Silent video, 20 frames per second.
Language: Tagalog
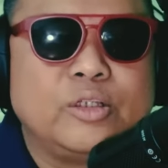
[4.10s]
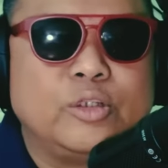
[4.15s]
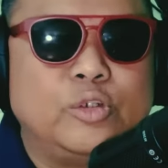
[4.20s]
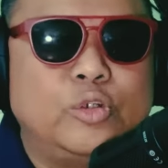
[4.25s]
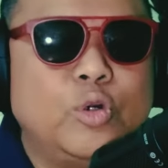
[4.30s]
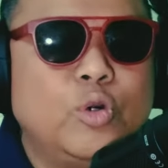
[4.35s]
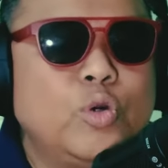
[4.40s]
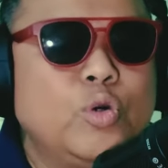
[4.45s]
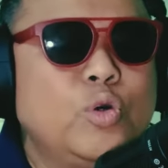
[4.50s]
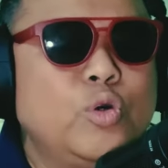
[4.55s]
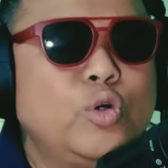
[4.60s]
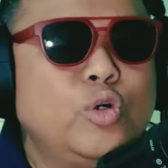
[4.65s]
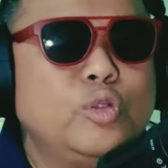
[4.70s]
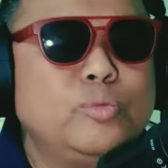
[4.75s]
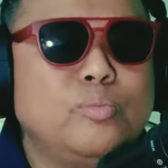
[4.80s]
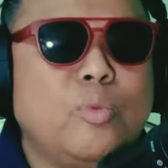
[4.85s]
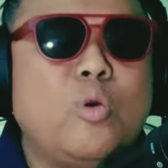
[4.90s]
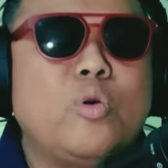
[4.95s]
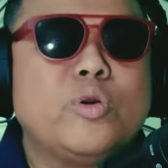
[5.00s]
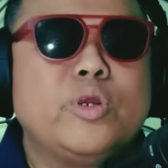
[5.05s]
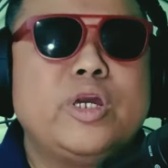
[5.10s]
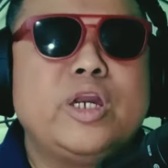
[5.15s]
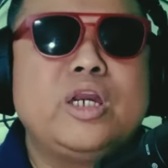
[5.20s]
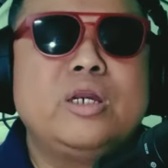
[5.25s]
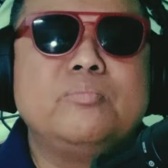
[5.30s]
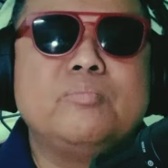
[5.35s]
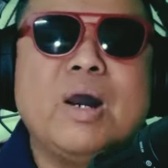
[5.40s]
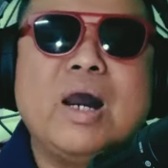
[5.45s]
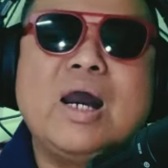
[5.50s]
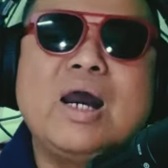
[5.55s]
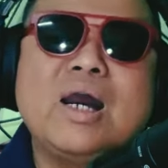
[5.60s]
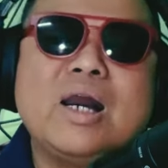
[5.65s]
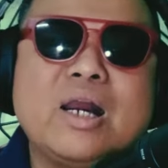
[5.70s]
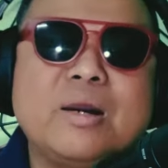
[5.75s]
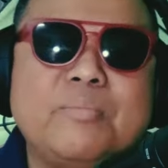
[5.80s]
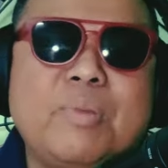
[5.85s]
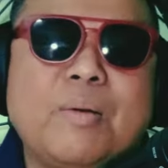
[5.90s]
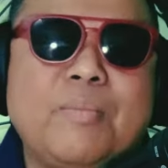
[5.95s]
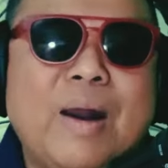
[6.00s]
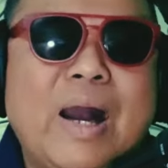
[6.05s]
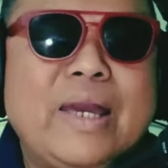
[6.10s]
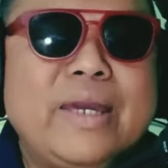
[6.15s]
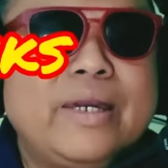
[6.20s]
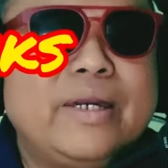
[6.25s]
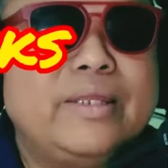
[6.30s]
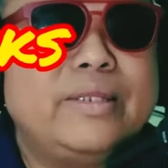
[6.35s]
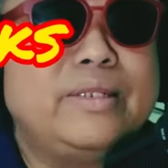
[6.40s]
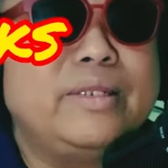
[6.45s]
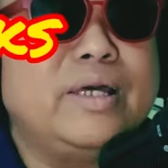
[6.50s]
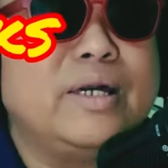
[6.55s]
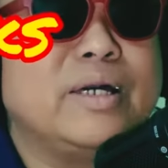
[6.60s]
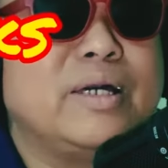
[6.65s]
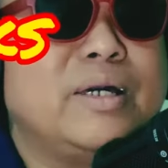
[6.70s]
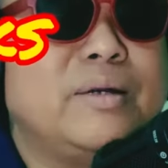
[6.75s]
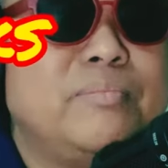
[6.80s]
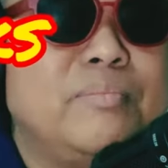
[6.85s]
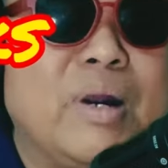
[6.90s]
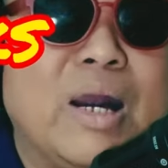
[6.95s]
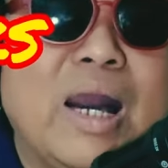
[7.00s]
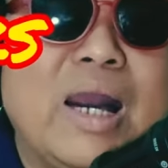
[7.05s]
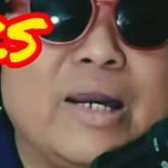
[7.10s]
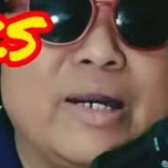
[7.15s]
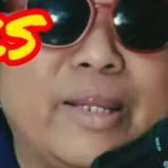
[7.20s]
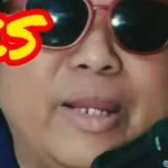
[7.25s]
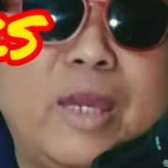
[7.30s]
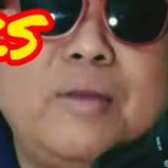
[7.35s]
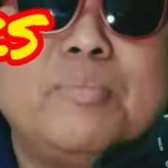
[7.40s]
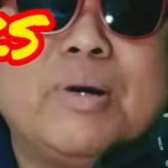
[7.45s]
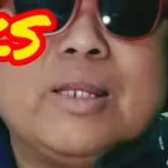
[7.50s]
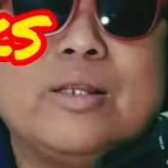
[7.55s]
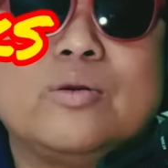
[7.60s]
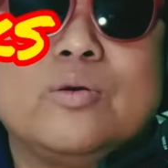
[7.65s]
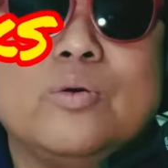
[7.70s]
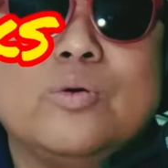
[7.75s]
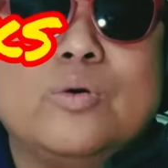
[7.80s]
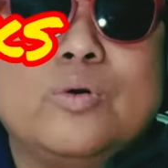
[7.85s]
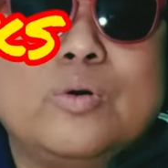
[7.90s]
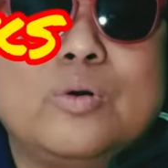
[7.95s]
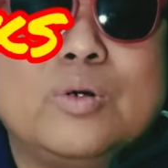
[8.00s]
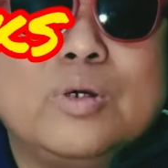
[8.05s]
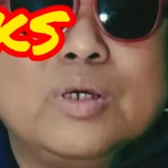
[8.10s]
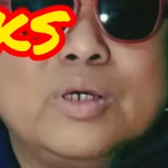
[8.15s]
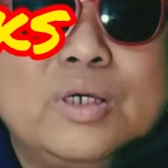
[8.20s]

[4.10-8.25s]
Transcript: Good morning mga kababayan, mga karayban ko.